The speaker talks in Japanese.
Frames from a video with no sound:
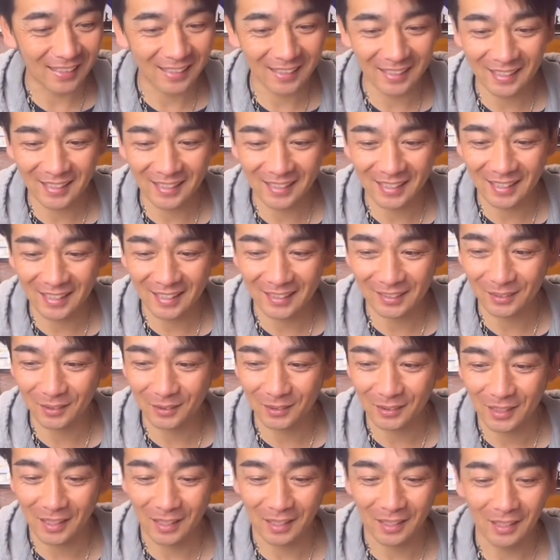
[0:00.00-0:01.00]
えー、っ
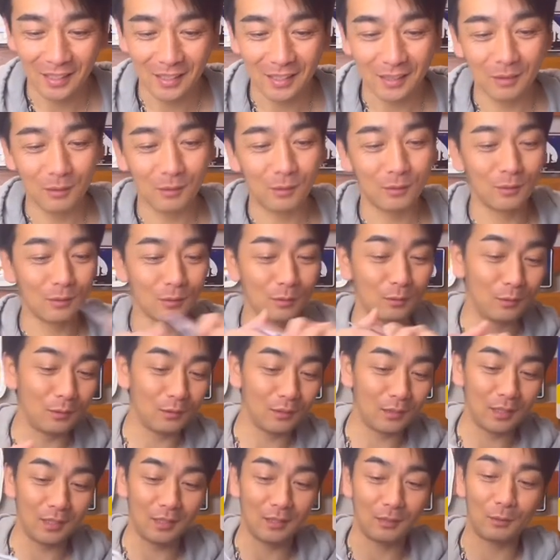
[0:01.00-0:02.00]
とねこ、こん
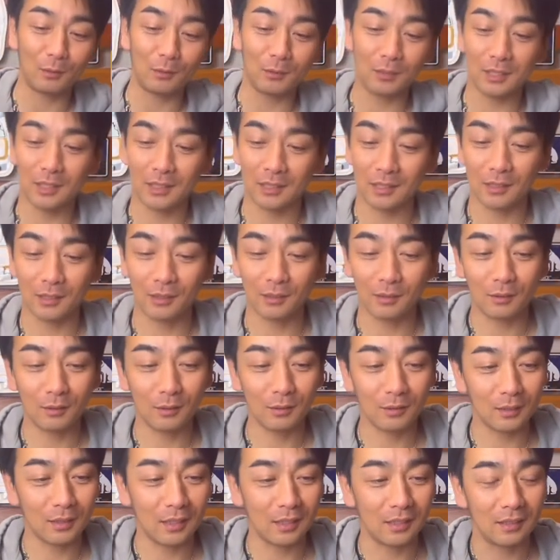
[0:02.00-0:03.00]
な、こんなんですよ。
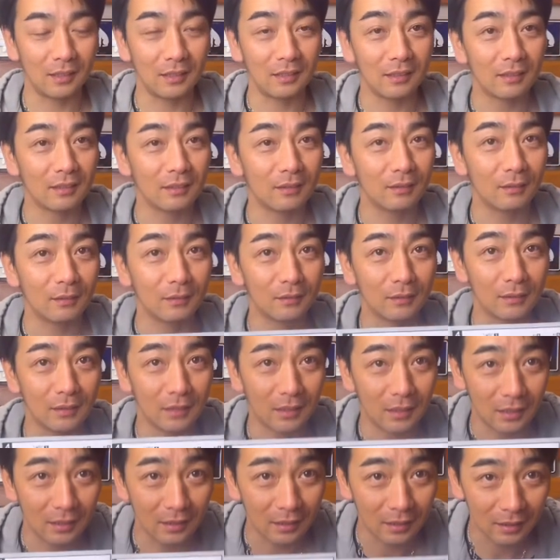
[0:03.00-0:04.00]
こんなん、こん
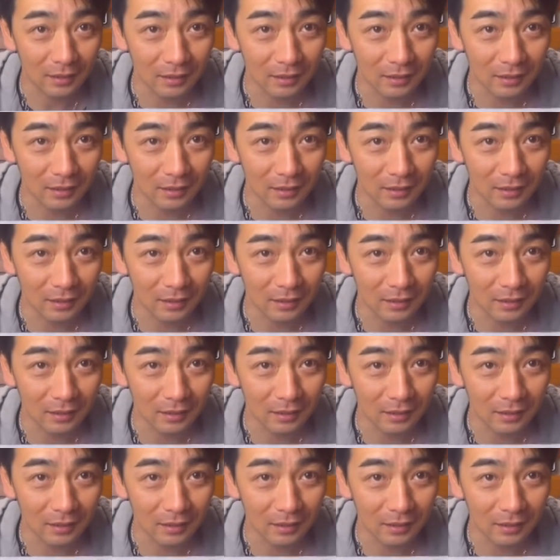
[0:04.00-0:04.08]
な。